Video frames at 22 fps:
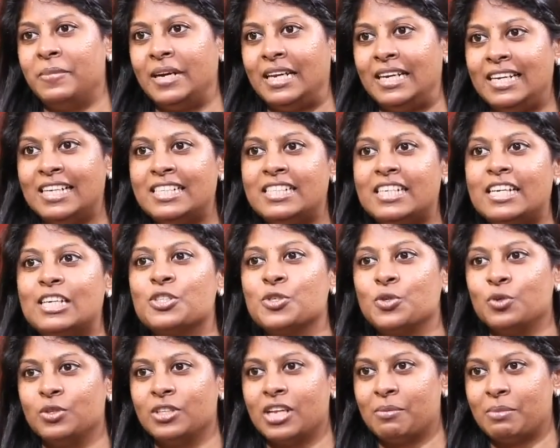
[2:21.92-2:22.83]
పెళ్లి
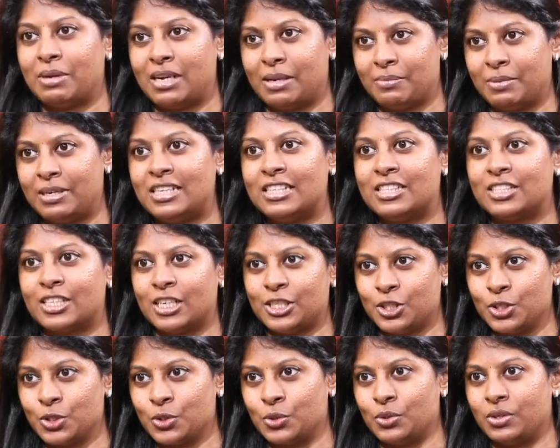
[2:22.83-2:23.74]
చేసుకుందాం ఏమైనా
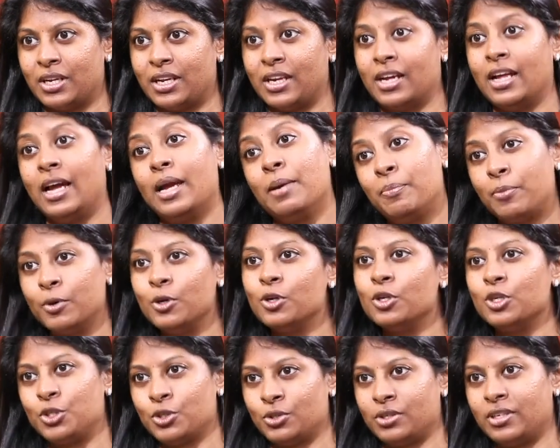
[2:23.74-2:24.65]
డిస్కషన్స్ ఉన్నాయా
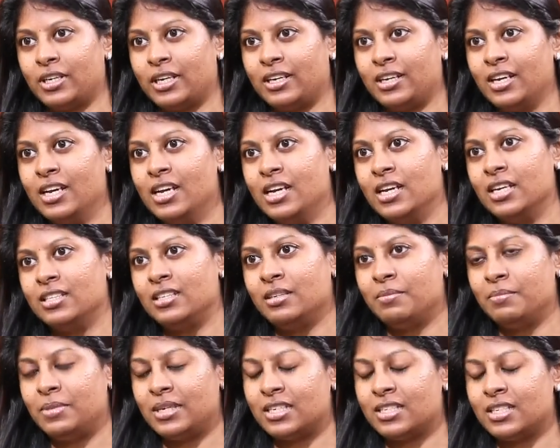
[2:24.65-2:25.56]
ఎప్పటి నుంచి ఉన్నాయి
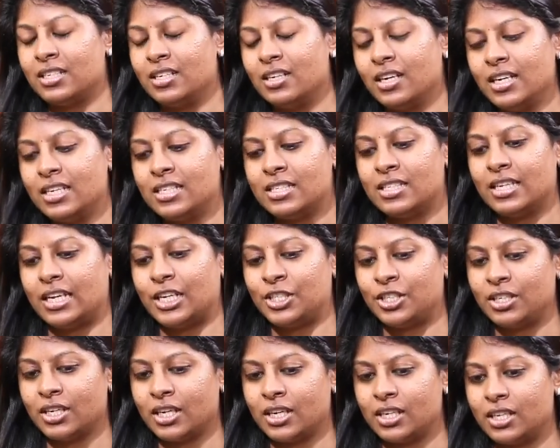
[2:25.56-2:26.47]
బేసిక్ గా ఈ
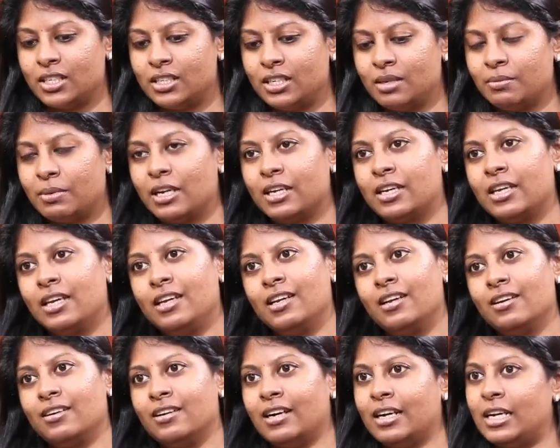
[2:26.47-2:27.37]
సెక్షన్ అనేది మనకి
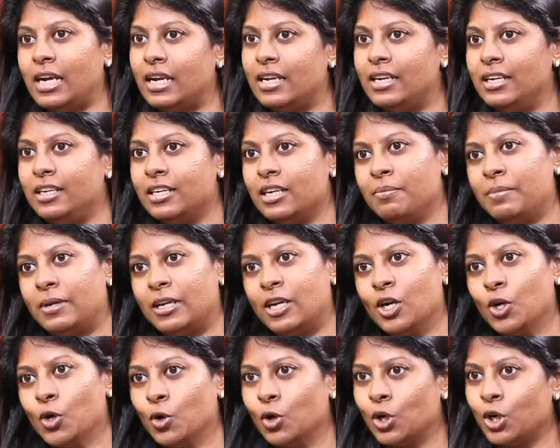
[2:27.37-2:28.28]
ఇండియన్
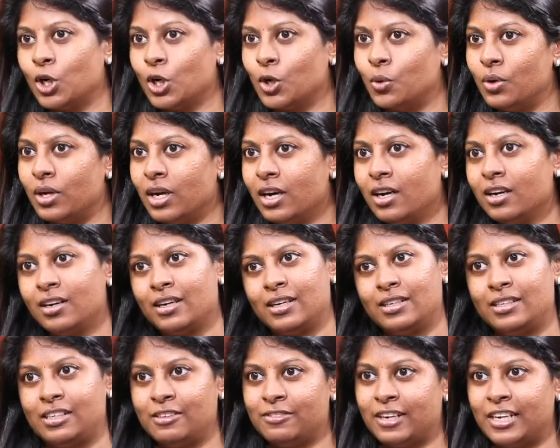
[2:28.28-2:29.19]
పీరియల్ కోడ్ లో కూడా
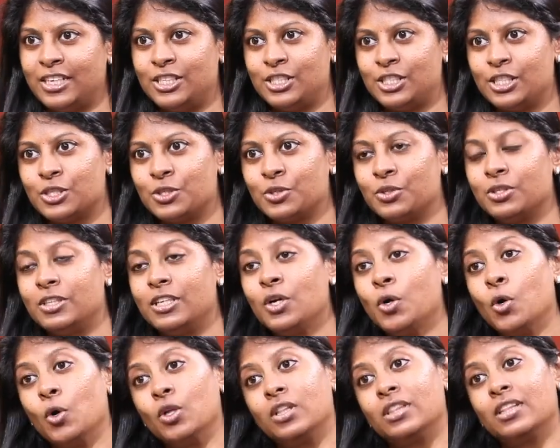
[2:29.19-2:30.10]
డిఫైన్
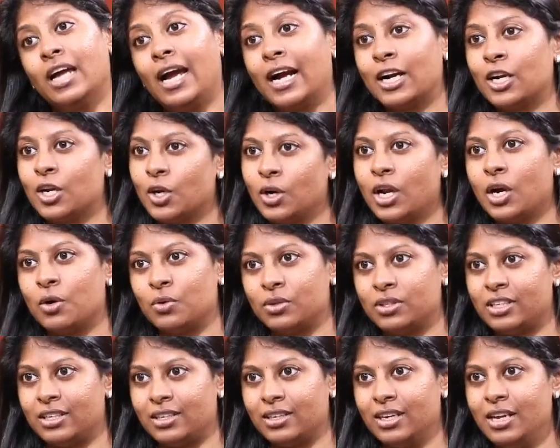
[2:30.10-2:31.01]
చేస్తుంది కొత్త యాక్ట్ లో కూడా
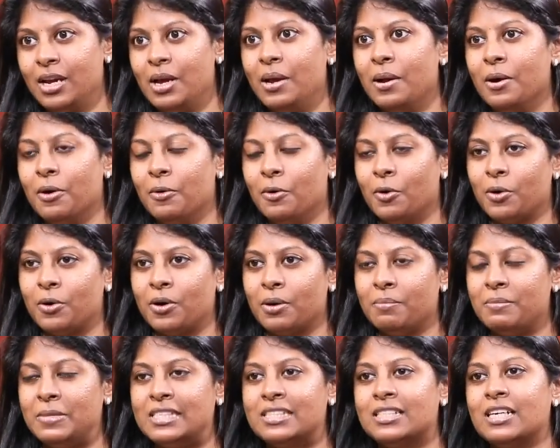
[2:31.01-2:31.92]
ఉంది
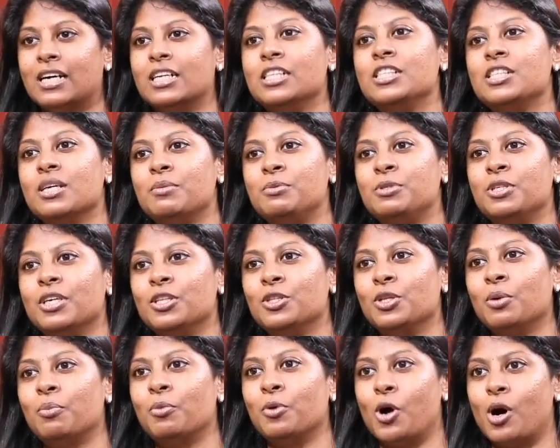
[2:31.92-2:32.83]
ఒక
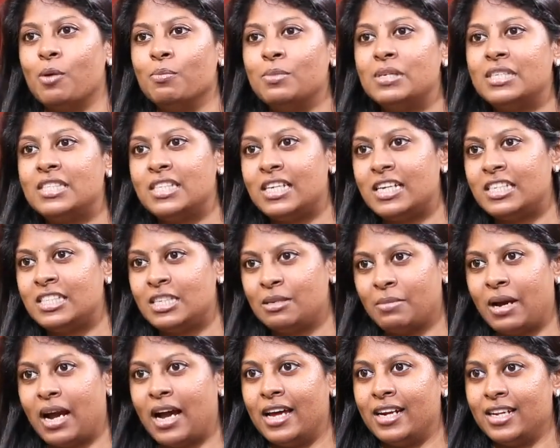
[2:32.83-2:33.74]
మిస్కన్సెప్షన్ తో ప్రామిస్
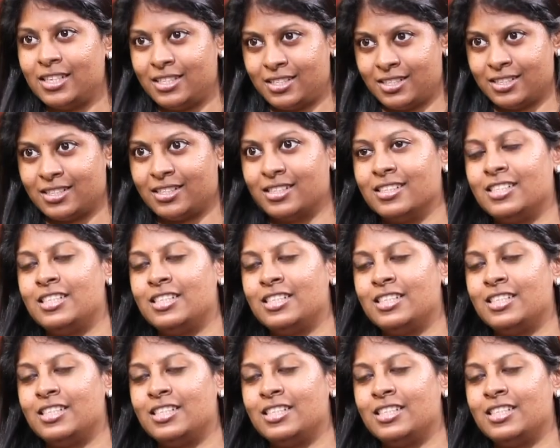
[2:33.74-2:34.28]
చేసి మ్యారేజ్